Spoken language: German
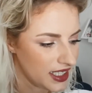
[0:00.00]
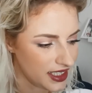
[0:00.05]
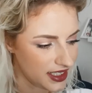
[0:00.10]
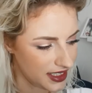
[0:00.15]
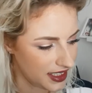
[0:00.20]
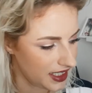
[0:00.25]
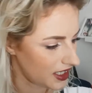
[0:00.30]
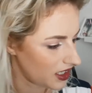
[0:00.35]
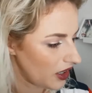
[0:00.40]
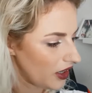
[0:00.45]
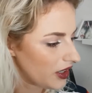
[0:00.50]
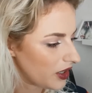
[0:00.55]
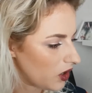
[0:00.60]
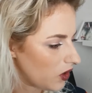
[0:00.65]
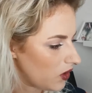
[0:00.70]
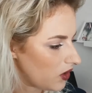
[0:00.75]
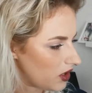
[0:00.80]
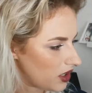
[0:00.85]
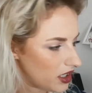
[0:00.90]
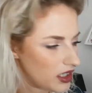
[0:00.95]
Da können
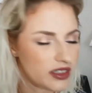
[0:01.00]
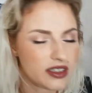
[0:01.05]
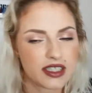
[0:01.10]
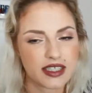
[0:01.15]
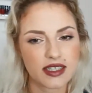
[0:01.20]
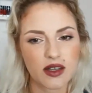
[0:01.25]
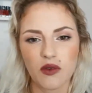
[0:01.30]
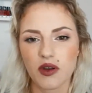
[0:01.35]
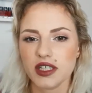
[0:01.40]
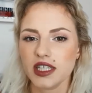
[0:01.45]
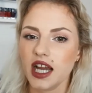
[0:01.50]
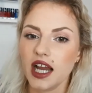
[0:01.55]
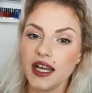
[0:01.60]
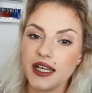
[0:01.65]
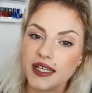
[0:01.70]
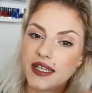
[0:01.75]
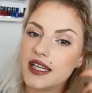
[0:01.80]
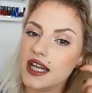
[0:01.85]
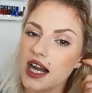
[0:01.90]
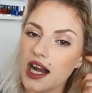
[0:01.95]
auch, das dauert
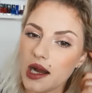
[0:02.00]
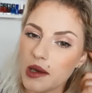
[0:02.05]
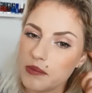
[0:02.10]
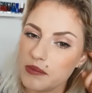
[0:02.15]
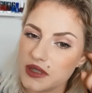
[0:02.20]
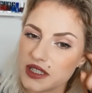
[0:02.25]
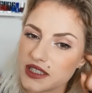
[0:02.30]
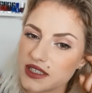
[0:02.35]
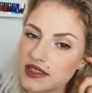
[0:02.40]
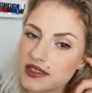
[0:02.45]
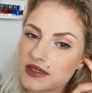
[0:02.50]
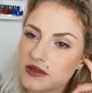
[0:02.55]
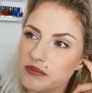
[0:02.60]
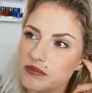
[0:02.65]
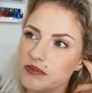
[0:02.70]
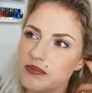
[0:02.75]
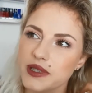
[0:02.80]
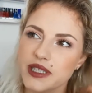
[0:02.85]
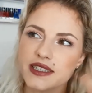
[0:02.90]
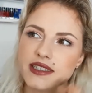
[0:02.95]
ein Jahr bis,
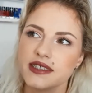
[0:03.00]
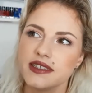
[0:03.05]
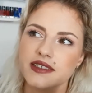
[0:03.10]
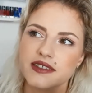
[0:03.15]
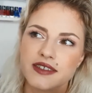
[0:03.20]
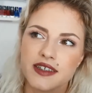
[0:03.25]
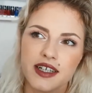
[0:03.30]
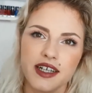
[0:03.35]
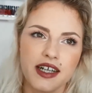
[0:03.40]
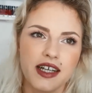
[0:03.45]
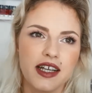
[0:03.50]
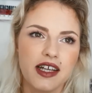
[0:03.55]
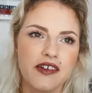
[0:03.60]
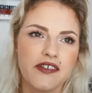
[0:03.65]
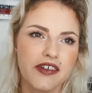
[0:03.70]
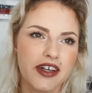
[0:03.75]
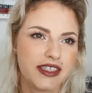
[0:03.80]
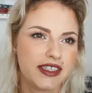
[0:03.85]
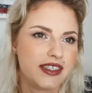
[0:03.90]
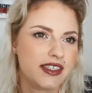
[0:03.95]
bis,
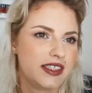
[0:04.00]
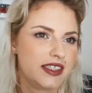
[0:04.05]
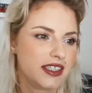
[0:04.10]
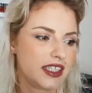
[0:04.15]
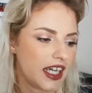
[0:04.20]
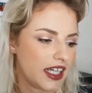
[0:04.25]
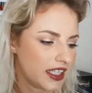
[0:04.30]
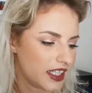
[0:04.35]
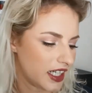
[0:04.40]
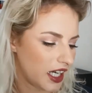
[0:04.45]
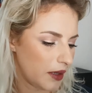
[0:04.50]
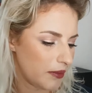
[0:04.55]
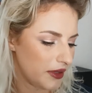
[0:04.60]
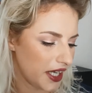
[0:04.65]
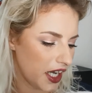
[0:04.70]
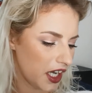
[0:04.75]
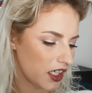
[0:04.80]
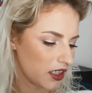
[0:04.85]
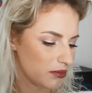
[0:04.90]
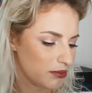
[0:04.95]
weiß ich nicht, eineinhalb
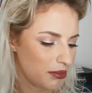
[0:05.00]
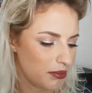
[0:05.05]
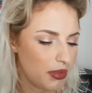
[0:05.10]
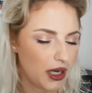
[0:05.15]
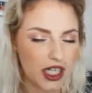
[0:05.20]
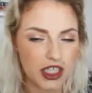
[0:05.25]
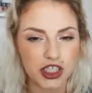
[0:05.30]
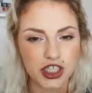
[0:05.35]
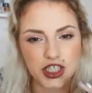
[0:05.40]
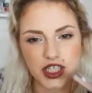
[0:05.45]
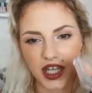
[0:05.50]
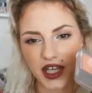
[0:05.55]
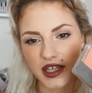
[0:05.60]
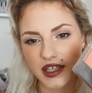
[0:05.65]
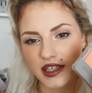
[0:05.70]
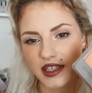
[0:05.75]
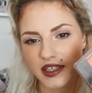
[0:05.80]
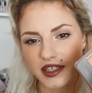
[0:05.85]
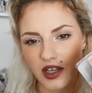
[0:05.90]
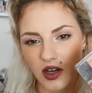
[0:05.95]
Jahre ein Blush
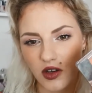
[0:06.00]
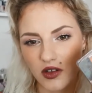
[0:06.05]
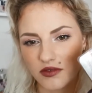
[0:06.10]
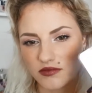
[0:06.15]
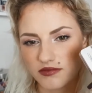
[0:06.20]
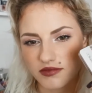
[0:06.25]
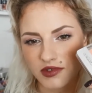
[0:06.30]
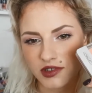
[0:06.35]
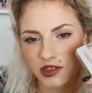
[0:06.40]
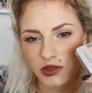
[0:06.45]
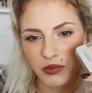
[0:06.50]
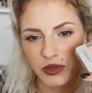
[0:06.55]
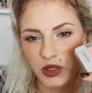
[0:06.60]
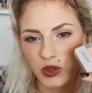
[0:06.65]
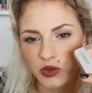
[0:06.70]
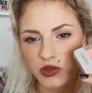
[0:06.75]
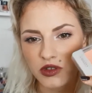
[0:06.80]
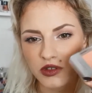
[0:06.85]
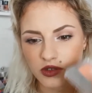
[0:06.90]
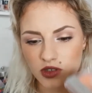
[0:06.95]
täglich zu
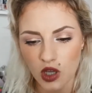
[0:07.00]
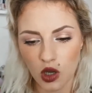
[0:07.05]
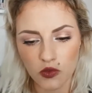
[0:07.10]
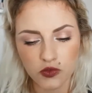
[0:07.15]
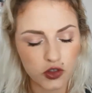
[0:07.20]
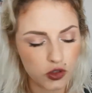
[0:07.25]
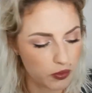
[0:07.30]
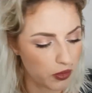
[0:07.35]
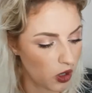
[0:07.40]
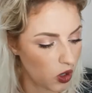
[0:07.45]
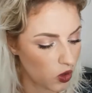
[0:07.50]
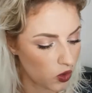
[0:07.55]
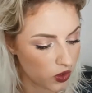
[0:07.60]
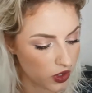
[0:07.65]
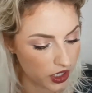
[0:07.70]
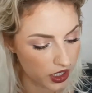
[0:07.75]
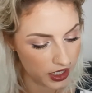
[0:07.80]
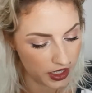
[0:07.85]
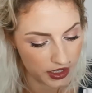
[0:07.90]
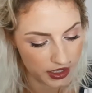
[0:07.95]
benutzen, aufzubrauchen
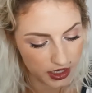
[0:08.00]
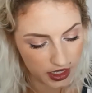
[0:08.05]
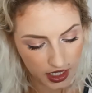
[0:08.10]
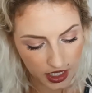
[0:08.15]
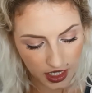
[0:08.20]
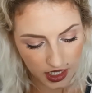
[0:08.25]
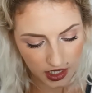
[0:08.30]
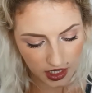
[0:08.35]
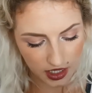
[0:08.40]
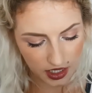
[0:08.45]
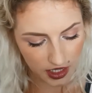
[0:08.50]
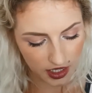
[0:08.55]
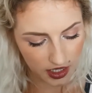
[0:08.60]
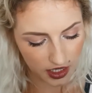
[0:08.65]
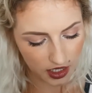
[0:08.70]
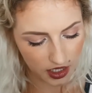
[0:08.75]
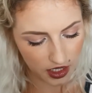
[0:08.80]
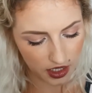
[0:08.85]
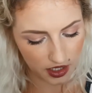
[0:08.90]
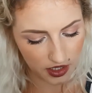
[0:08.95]
in,
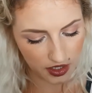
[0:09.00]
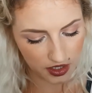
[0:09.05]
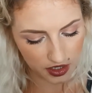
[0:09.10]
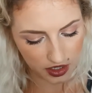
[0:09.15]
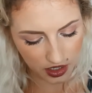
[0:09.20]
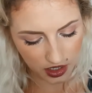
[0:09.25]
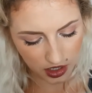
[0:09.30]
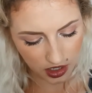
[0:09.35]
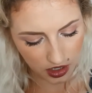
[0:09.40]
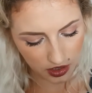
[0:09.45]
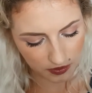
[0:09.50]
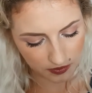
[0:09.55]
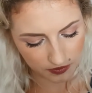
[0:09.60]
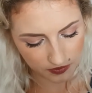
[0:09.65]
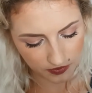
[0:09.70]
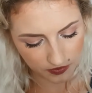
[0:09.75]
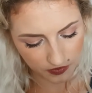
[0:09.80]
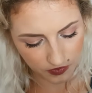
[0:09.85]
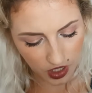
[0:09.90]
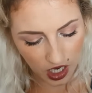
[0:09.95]
in
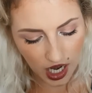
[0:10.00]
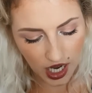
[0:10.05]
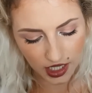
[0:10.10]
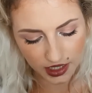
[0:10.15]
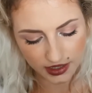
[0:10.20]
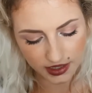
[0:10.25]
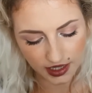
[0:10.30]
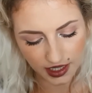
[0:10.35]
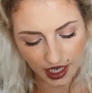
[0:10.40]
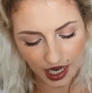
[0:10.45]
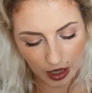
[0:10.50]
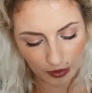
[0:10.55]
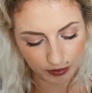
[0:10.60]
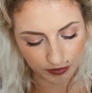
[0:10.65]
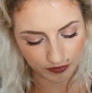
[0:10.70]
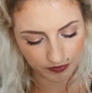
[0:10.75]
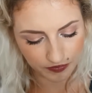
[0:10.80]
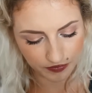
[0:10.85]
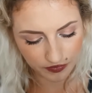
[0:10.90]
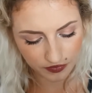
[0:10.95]
ähm, 8
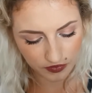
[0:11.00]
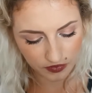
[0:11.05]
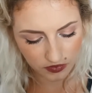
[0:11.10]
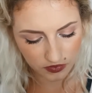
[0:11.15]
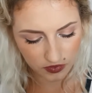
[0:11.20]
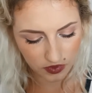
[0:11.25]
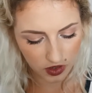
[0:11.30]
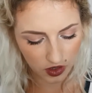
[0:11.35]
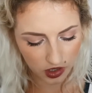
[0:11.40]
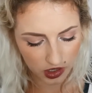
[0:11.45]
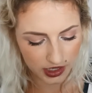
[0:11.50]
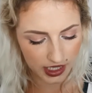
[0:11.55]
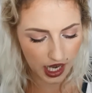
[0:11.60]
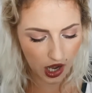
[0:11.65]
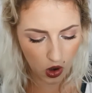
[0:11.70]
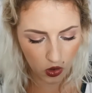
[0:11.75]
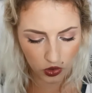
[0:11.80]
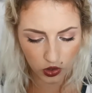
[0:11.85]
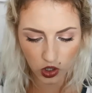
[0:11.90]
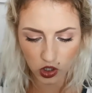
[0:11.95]
Gramm.
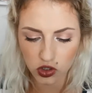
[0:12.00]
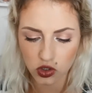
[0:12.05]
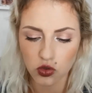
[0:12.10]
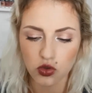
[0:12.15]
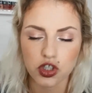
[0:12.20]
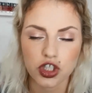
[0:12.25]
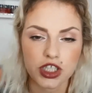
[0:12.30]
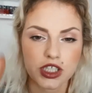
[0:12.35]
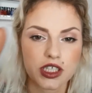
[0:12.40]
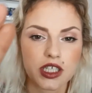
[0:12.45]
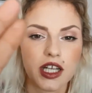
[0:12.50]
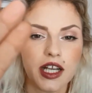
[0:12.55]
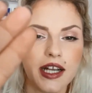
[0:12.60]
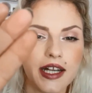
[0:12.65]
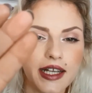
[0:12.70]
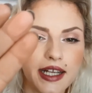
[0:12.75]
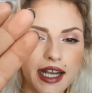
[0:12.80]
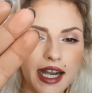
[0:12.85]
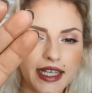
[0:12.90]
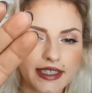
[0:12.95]
Der auch noch so,
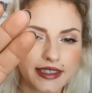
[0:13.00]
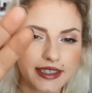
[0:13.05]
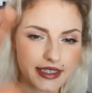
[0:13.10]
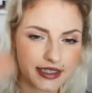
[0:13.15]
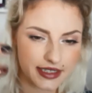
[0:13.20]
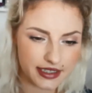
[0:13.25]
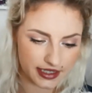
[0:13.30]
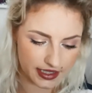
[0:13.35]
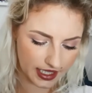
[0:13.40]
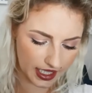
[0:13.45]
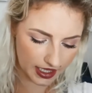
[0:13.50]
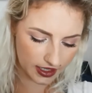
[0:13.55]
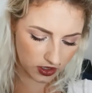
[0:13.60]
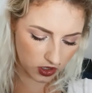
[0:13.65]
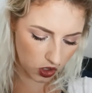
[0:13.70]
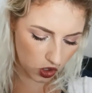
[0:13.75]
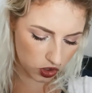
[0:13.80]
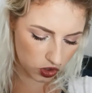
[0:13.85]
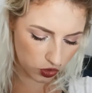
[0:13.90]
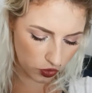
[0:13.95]
also der
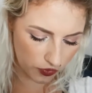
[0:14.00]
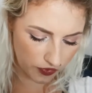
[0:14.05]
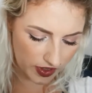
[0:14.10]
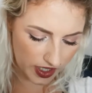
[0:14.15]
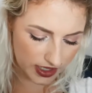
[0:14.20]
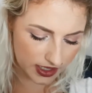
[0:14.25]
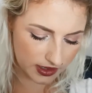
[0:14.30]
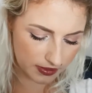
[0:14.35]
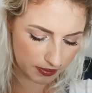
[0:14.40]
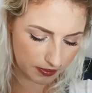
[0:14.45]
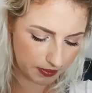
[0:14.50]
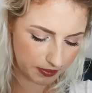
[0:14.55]
noch so fest